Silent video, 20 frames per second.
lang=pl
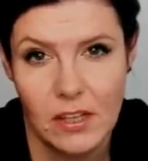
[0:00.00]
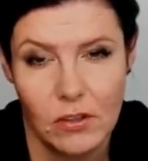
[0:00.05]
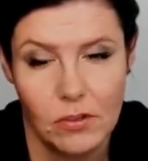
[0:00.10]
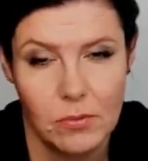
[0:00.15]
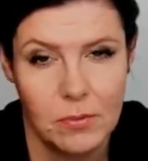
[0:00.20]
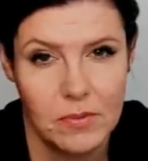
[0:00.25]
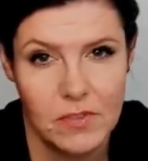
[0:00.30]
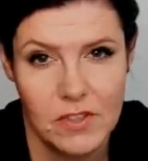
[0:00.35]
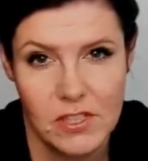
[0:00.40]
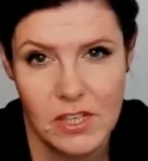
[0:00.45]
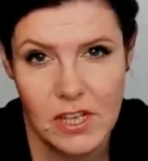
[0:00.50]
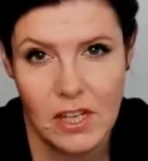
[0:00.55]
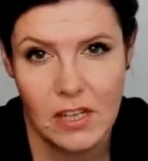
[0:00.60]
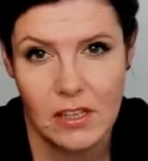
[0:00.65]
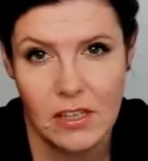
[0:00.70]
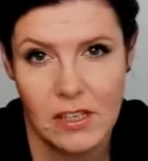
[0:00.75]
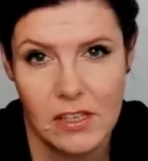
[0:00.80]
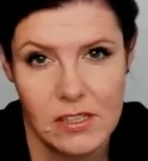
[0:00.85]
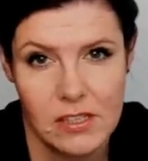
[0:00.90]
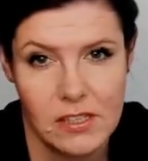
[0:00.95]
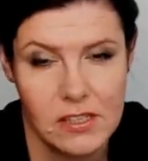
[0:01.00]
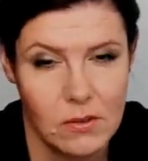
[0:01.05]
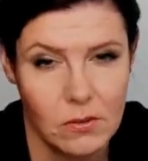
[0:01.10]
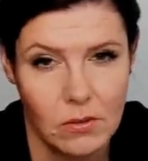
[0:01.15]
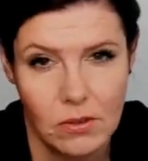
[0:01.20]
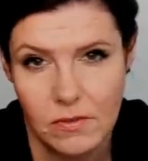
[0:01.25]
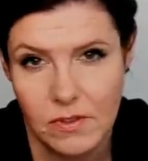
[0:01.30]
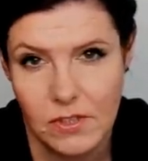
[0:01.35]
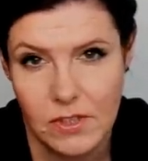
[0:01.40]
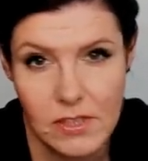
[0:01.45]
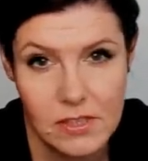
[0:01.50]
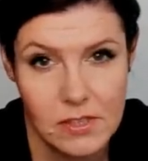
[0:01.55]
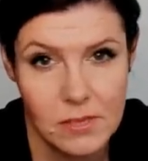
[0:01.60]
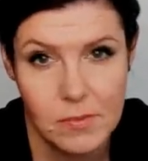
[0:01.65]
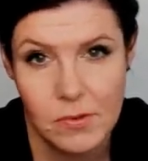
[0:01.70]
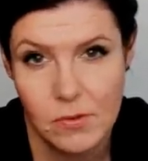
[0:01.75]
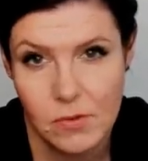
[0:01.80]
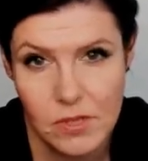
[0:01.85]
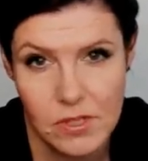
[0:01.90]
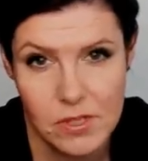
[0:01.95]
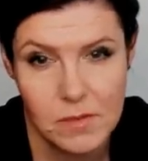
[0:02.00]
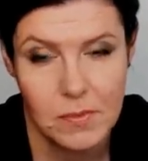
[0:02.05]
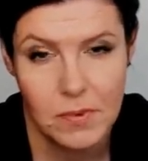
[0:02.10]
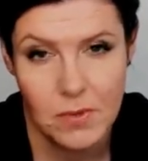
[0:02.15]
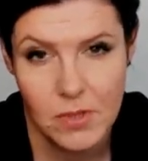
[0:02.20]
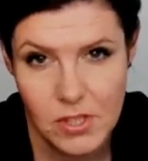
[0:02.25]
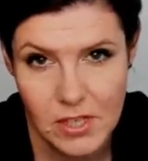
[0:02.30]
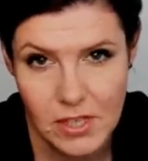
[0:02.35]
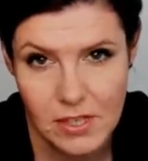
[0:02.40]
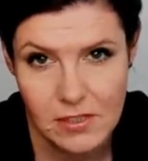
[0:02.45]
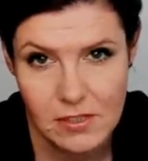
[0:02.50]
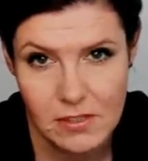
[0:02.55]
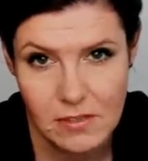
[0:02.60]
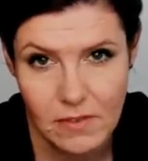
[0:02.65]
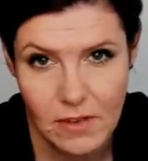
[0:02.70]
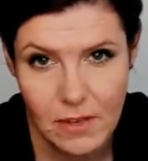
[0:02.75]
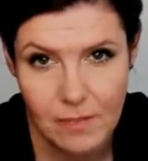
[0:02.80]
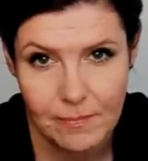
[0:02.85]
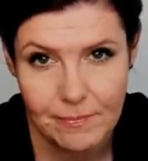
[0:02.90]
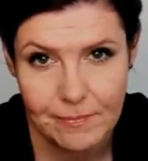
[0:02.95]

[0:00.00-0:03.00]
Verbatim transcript: odpowiedzialne za całkowite zepsucie społeczeństwa.